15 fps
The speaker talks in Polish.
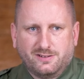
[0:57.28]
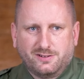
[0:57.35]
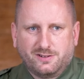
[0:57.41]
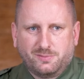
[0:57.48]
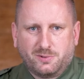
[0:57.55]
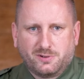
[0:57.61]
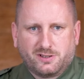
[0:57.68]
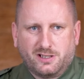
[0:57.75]

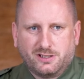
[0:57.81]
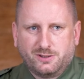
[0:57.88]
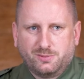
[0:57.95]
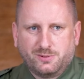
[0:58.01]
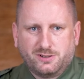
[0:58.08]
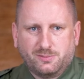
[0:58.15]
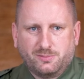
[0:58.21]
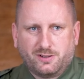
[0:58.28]

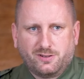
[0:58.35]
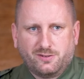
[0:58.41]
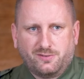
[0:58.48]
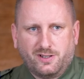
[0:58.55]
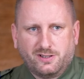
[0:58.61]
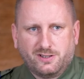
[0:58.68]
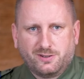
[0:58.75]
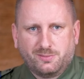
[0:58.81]
Spotkaliśmy się, bardzo
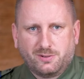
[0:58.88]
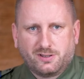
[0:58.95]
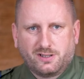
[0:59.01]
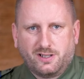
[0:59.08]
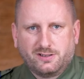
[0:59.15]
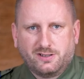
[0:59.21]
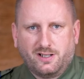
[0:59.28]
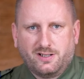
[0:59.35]
fajne
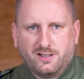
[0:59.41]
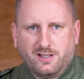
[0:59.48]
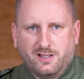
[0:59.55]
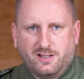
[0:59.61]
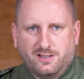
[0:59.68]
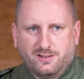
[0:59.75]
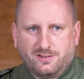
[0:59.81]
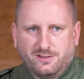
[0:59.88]
spotkania,
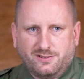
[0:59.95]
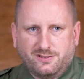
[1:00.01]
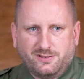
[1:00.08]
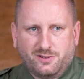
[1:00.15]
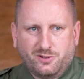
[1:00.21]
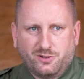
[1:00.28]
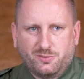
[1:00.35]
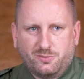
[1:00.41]

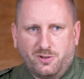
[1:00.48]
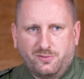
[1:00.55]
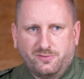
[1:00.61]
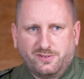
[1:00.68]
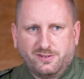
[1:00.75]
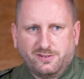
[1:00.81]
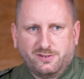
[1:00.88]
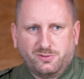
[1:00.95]
rozmowy